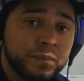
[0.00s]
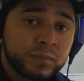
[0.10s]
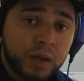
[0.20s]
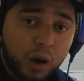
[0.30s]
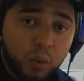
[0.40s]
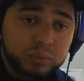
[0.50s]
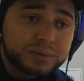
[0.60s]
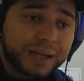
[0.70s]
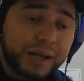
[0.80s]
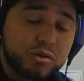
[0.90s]
ao
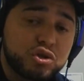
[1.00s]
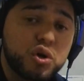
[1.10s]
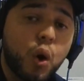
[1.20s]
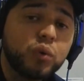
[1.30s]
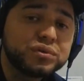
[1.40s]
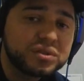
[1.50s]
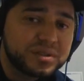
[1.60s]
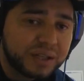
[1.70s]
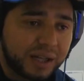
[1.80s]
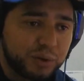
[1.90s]
contrário de outros
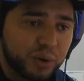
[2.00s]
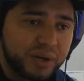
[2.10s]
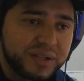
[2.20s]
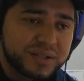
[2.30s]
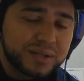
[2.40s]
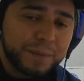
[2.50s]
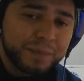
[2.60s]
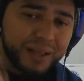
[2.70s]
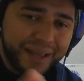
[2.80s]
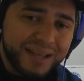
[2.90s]
treinadores,
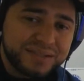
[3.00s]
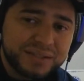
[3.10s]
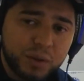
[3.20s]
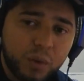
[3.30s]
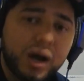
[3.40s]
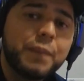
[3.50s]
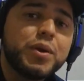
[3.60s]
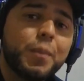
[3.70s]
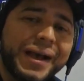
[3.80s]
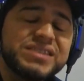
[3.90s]
esse tem um
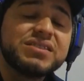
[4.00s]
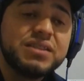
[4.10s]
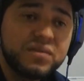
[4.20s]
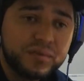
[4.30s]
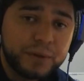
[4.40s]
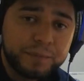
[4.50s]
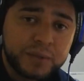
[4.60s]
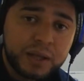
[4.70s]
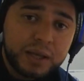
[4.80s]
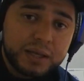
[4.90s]
caminho mais livre.
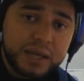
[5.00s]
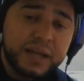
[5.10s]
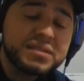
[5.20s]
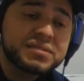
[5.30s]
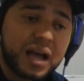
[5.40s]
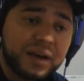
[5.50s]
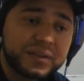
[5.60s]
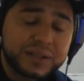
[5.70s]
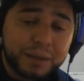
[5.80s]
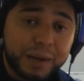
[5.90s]
E ele estava
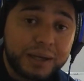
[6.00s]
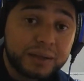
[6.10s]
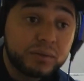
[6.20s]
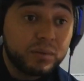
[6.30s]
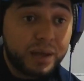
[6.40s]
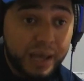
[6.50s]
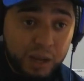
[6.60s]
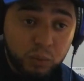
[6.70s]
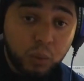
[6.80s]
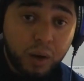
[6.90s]
trabalhando
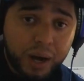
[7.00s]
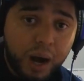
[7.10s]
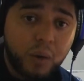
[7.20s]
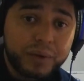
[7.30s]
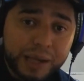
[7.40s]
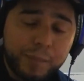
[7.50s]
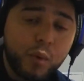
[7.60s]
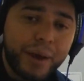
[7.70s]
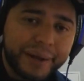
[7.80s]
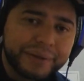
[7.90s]
em um local que a
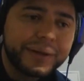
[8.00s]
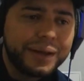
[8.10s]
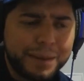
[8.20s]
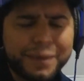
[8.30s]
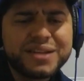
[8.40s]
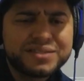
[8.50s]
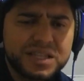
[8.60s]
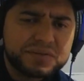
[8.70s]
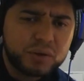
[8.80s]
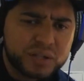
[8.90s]
moeda é mais
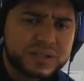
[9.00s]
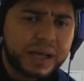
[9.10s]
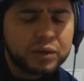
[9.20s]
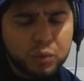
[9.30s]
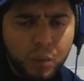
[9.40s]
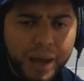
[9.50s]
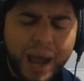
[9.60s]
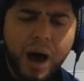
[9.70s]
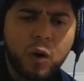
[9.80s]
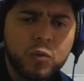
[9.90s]
desvalorizada que o
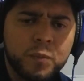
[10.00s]
real.